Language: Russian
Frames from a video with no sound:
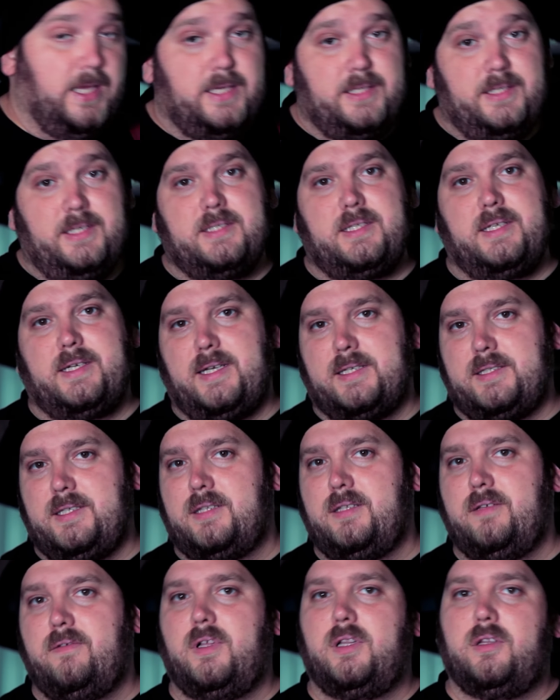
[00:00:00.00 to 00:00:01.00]
Если
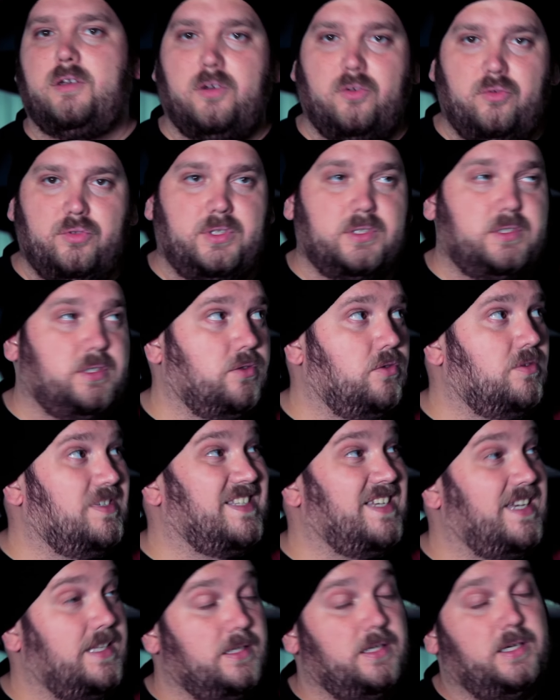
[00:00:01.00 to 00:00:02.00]
карданный вал крутится, но
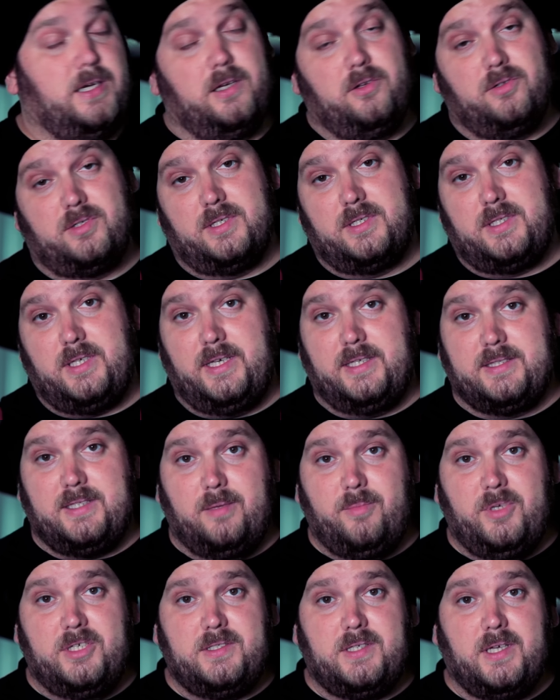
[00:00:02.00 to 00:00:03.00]
задние колеса стоят на
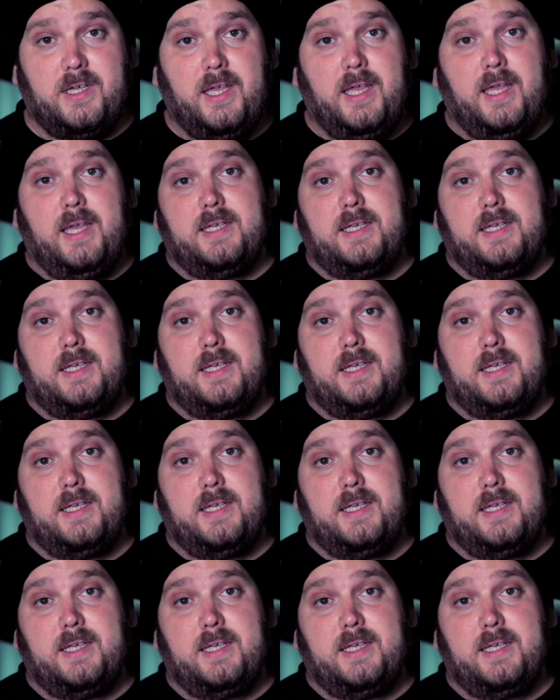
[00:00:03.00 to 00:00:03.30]
месте,